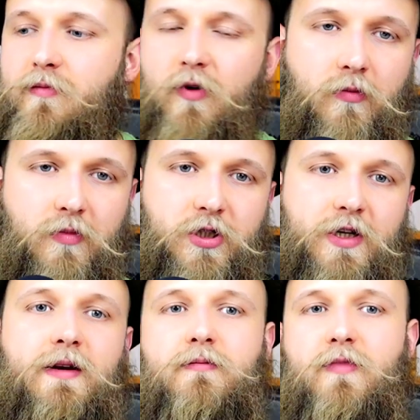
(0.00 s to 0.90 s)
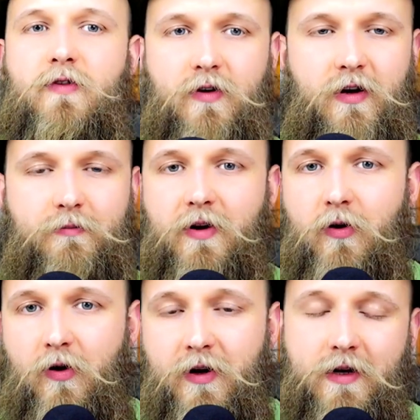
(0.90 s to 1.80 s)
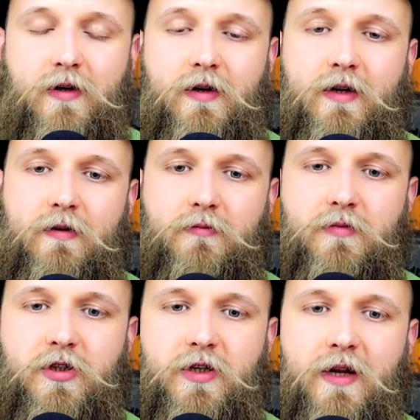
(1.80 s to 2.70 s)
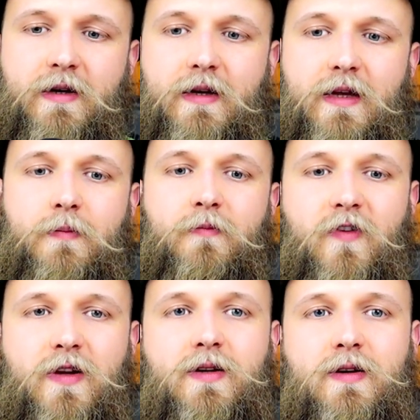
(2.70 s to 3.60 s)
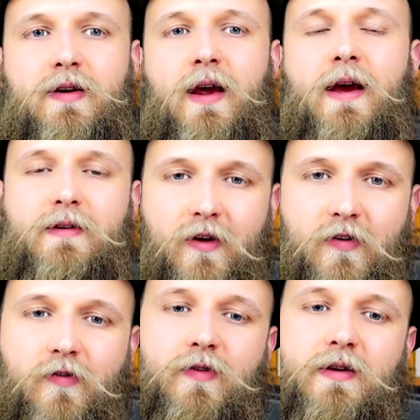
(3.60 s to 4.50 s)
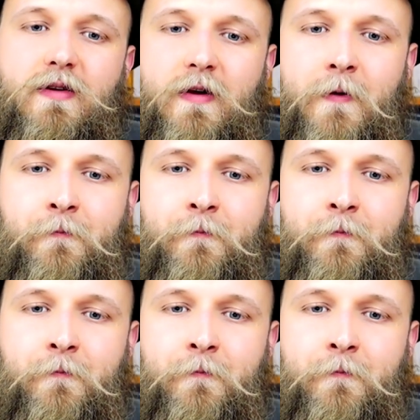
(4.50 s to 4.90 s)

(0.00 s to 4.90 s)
Jungbeständen, besonders bei neu angelegten Beständen eben wichtig, dass wir die